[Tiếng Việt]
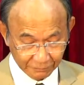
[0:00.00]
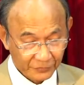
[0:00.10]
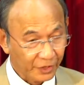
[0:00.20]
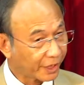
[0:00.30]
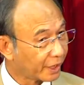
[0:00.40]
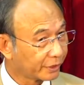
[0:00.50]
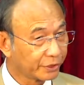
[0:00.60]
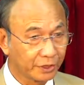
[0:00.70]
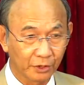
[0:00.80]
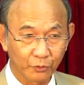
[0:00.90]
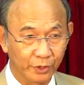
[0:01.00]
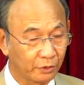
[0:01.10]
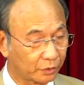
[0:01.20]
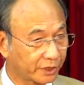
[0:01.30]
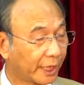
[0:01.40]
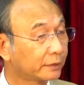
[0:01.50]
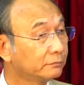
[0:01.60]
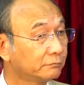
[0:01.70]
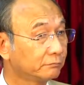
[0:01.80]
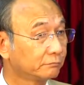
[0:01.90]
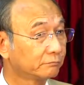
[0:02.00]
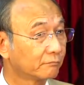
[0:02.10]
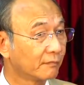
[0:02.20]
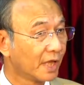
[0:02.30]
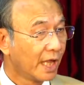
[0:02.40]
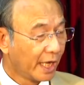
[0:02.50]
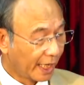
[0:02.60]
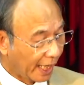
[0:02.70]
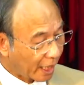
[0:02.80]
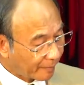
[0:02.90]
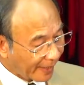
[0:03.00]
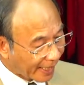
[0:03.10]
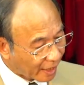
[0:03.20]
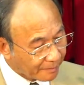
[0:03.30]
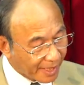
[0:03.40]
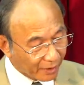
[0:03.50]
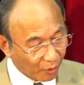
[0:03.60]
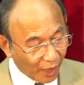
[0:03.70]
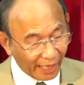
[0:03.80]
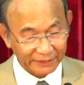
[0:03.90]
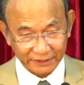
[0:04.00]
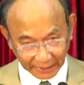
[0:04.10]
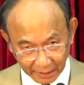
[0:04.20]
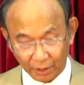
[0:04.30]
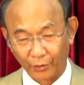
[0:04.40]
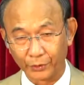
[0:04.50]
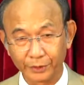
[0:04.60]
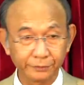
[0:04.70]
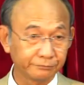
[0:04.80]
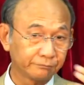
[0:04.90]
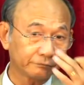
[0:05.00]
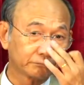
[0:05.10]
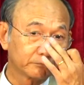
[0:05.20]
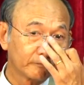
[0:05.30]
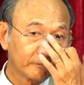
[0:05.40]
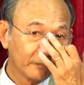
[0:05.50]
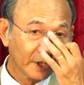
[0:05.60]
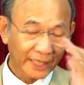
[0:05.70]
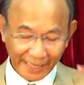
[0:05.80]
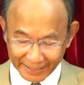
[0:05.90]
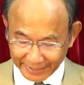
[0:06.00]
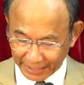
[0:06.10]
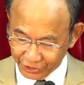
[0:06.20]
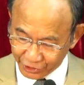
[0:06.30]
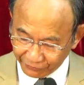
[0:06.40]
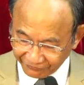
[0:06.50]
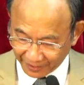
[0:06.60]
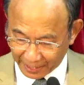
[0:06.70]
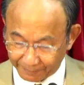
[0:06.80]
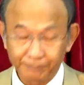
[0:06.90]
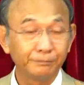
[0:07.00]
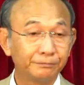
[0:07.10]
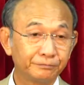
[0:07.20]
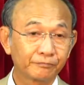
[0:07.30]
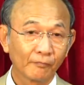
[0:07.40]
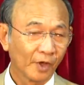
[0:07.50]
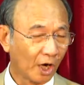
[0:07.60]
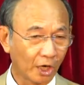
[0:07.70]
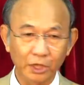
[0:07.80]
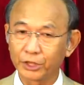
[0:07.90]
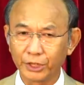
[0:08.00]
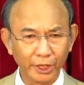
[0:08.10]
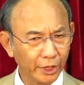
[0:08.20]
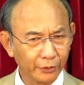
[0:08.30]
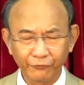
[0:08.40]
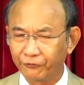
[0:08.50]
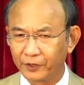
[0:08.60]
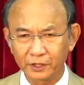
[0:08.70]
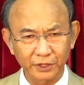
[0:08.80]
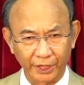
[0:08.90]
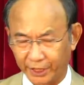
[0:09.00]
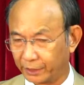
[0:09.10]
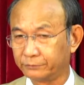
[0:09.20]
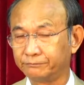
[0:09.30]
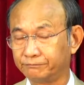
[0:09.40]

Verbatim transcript: Cho nên thưa quý hội thánh, ngày hôm nay ở bên ngoài xã hội, các nhà sư phạm họ có nhiều phương tiện,